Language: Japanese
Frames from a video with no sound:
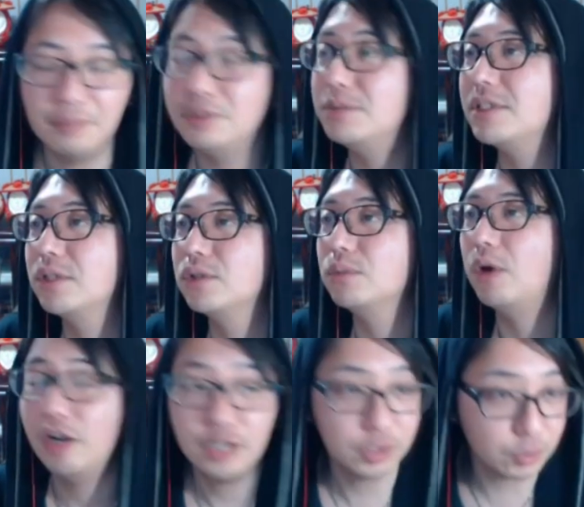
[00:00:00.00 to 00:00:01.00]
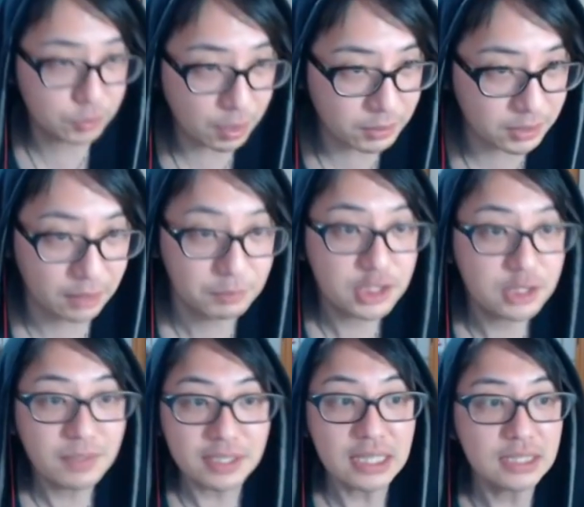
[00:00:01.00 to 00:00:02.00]
あ、みつめさんどうもありがとうございます。あ、み
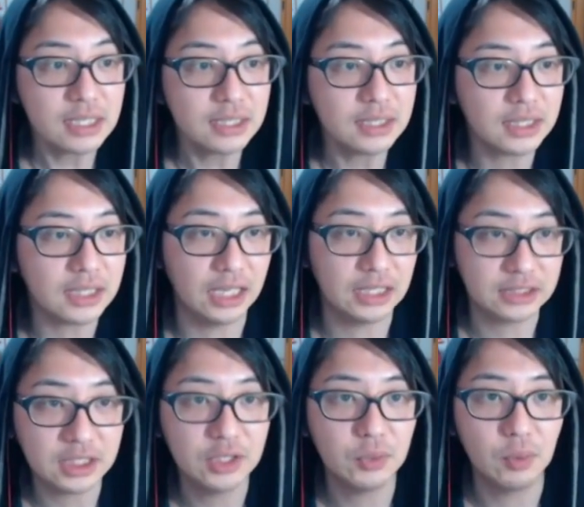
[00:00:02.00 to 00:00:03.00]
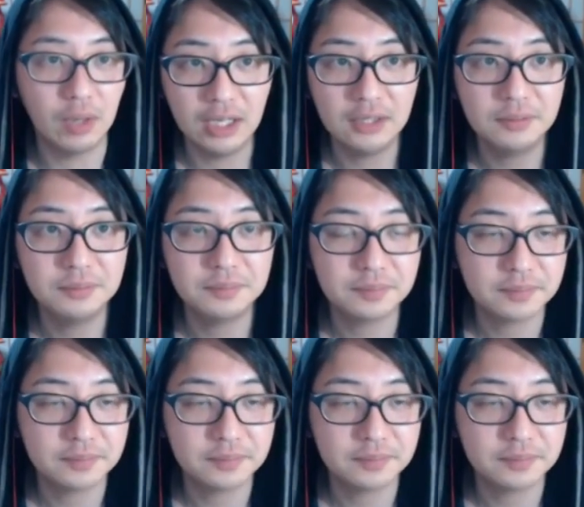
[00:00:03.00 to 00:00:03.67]
つめさんだったんだ、さっきのは。